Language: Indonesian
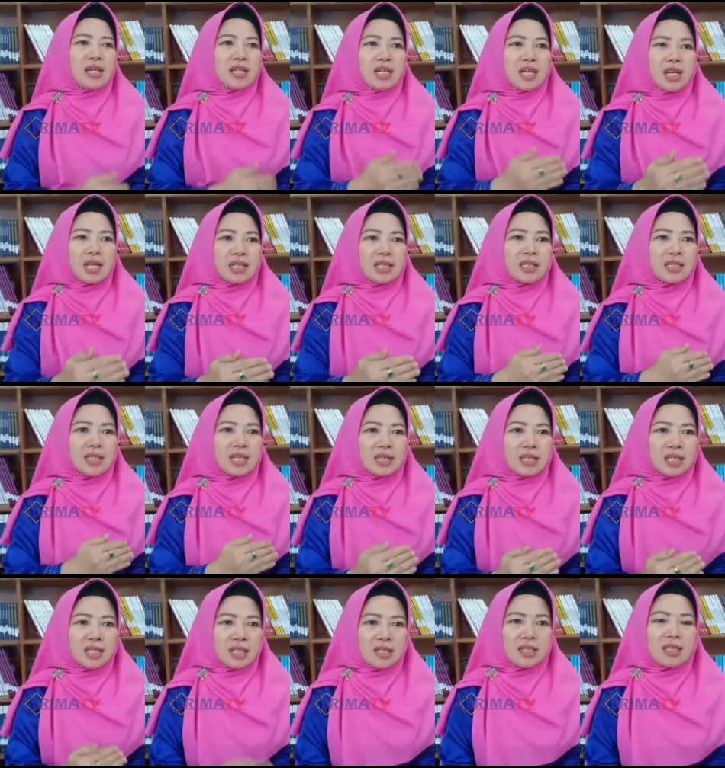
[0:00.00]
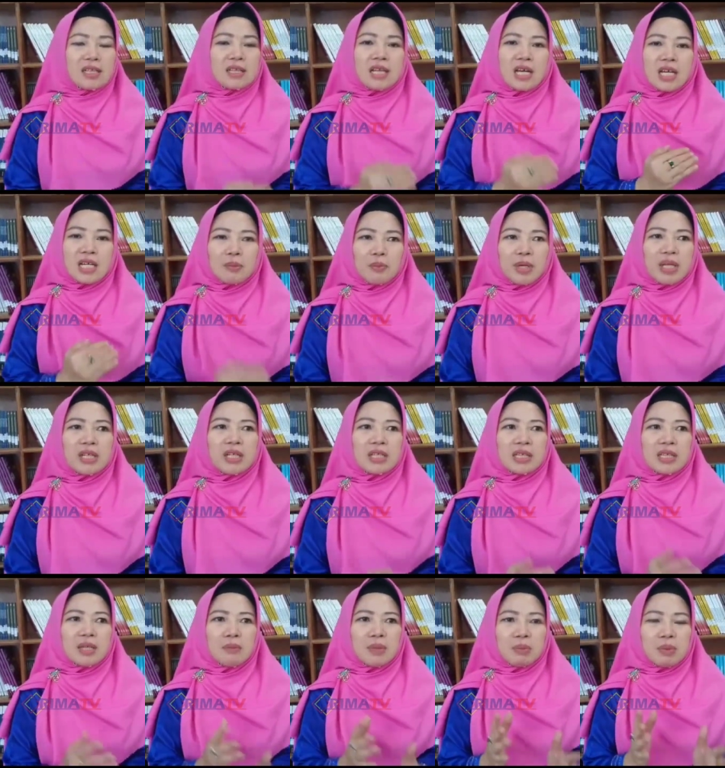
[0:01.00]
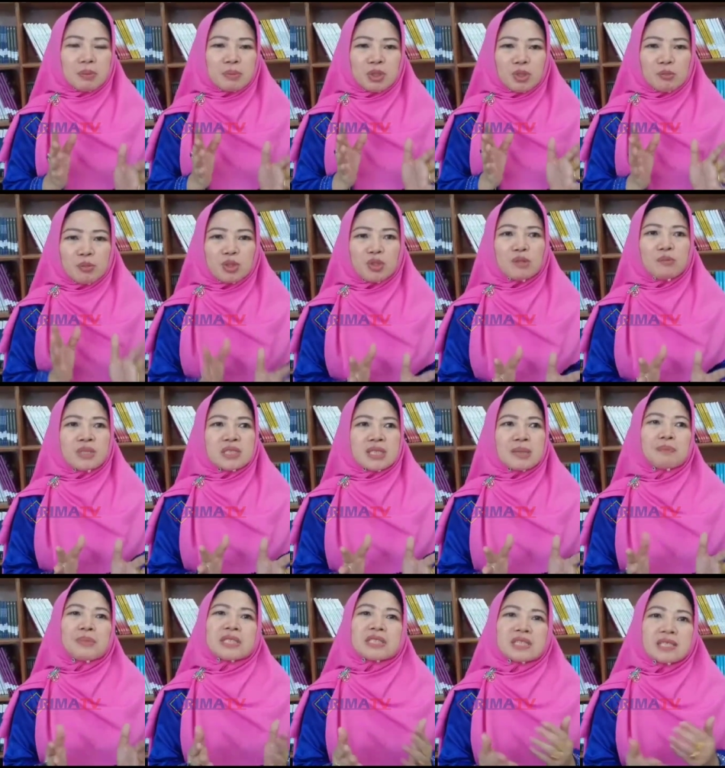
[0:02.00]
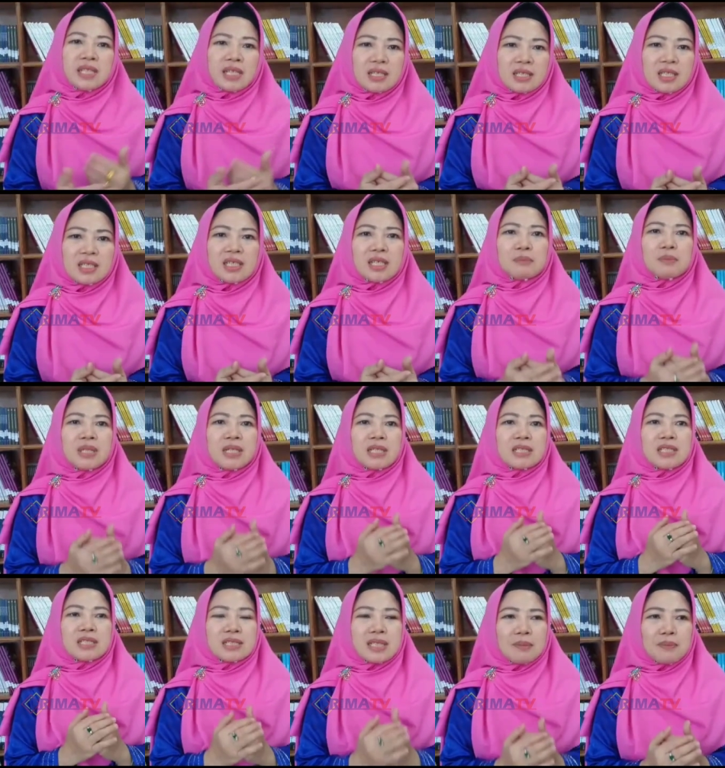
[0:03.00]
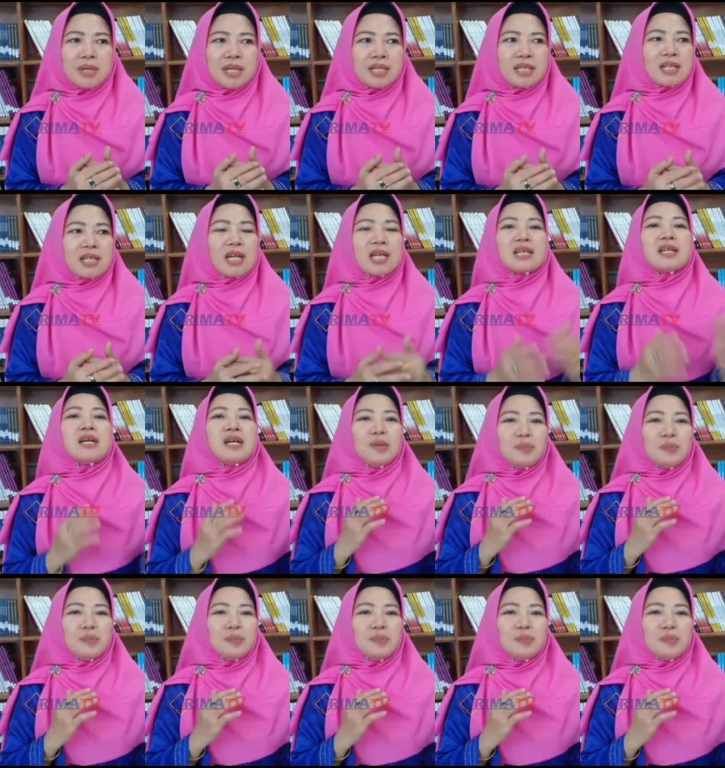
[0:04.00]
dengan kegiatan ini kita harapkan kita memang betul-betul bisa bersinergi dan bekerja sama dengan